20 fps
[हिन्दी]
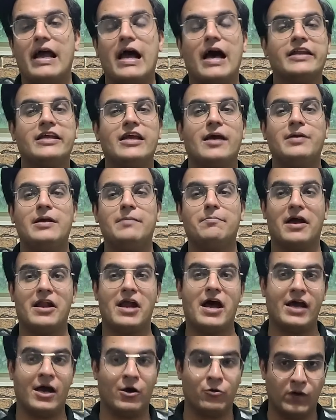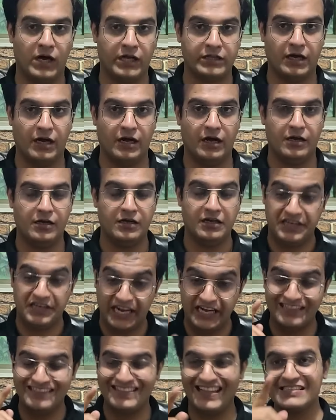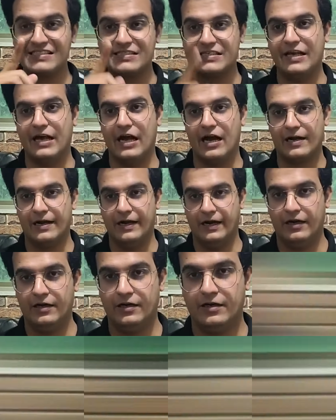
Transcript: बयानिया भी बनाया हुआ था यानी तंज किया गया